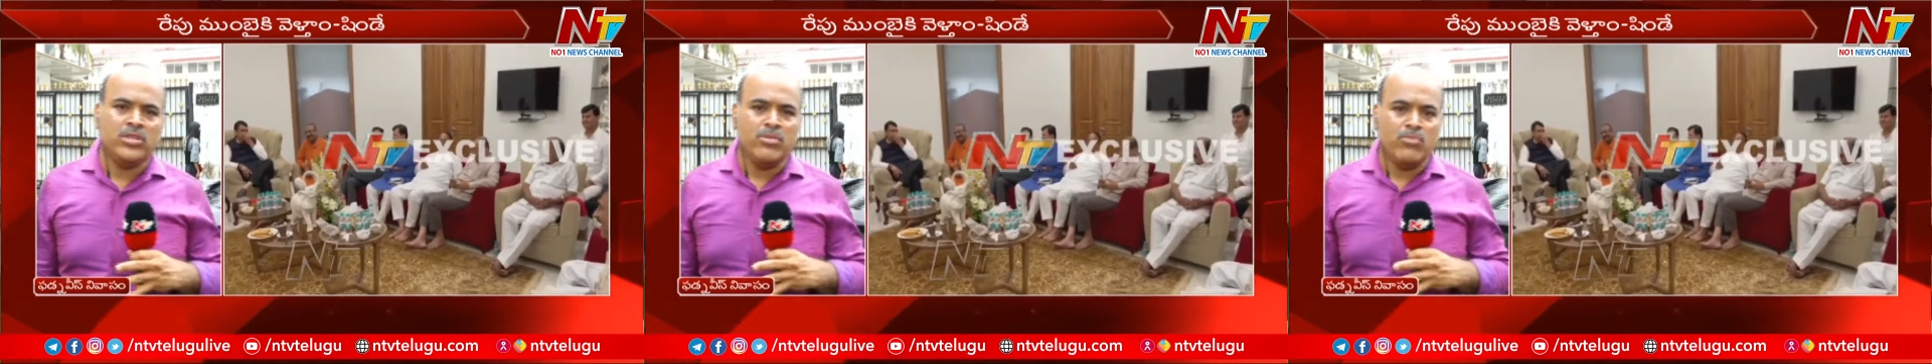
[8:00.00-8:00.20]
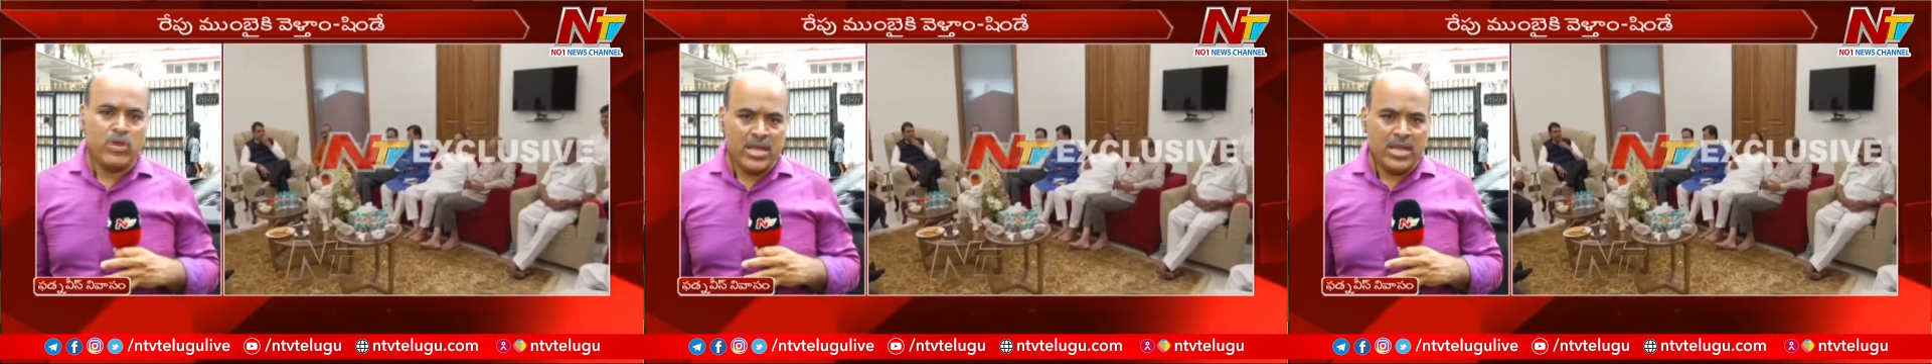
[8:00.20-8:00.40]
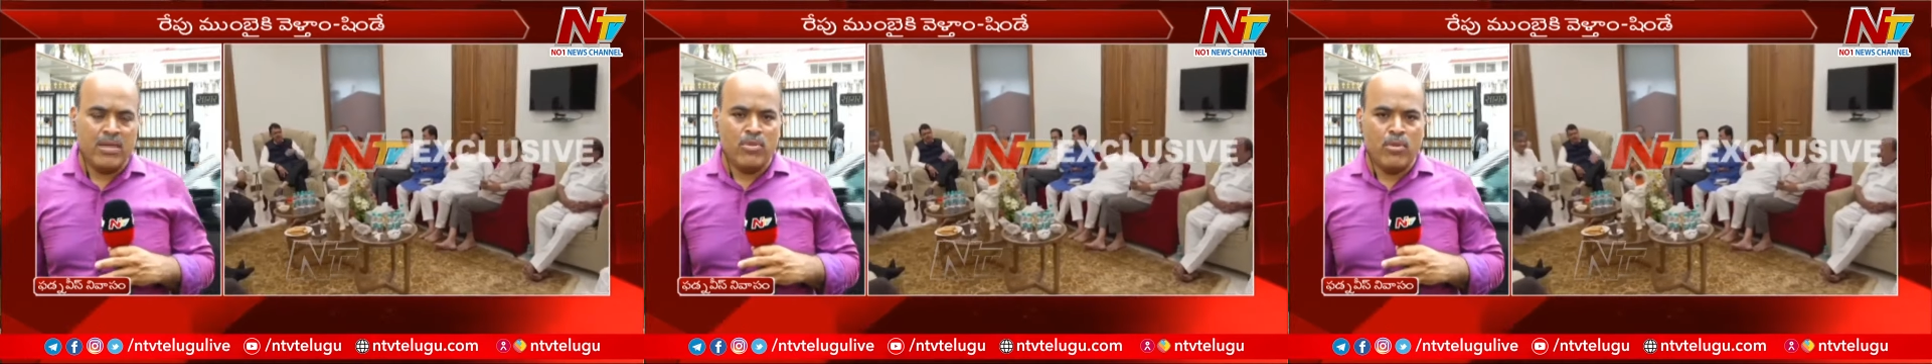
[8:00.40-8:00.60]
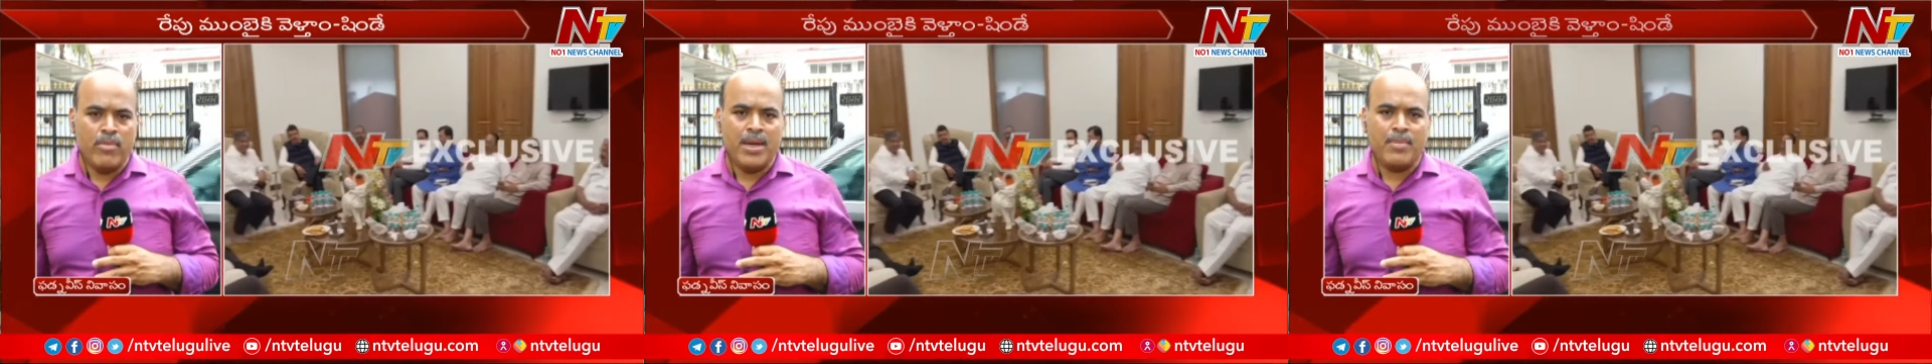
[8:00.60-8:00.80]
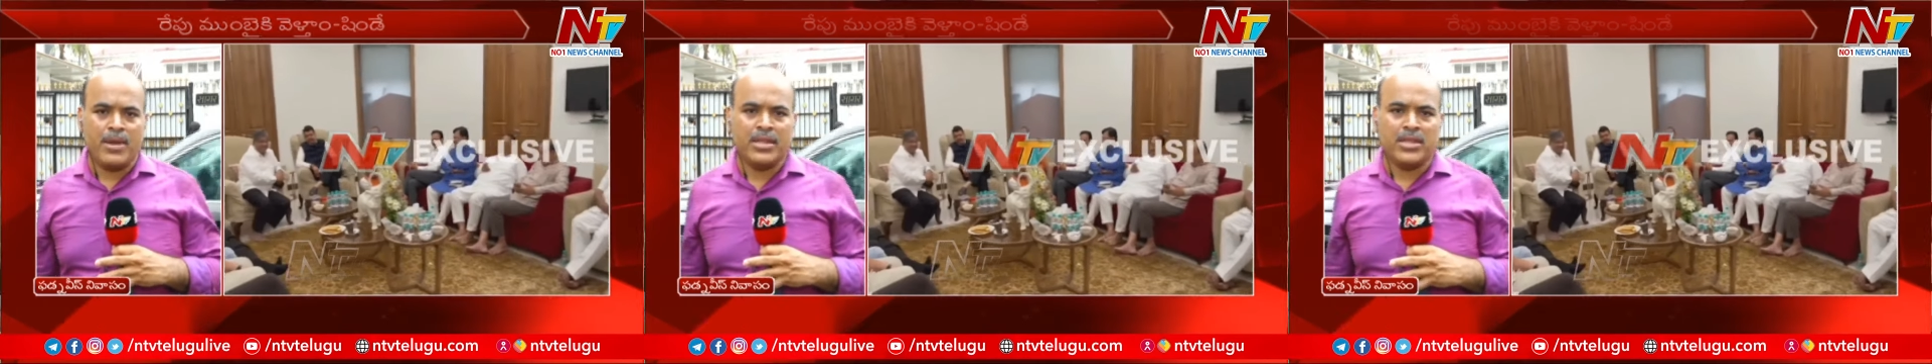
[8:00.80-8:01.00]
ఉంది ముఖ్యంగా
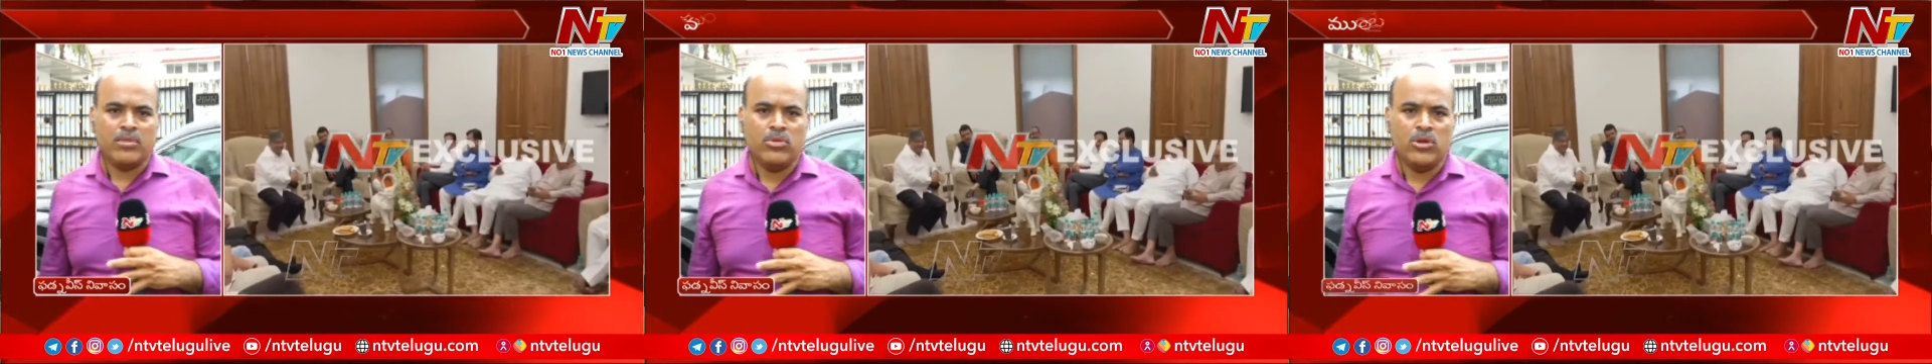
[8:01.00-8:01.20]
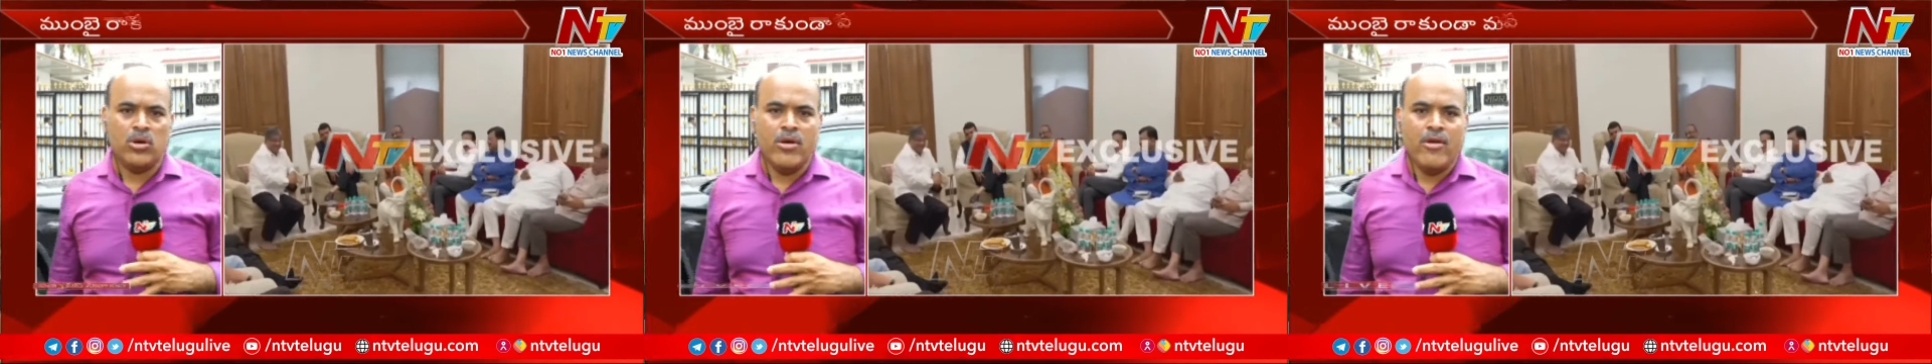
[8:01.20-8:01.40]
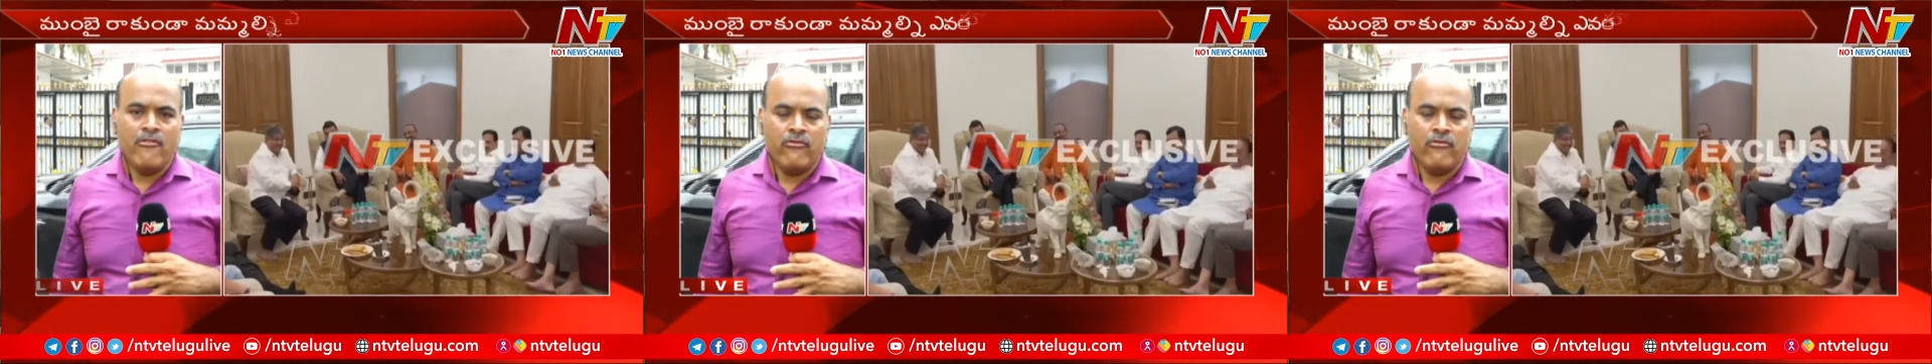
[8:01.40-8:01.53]
ముంబై ప్రాంతంలో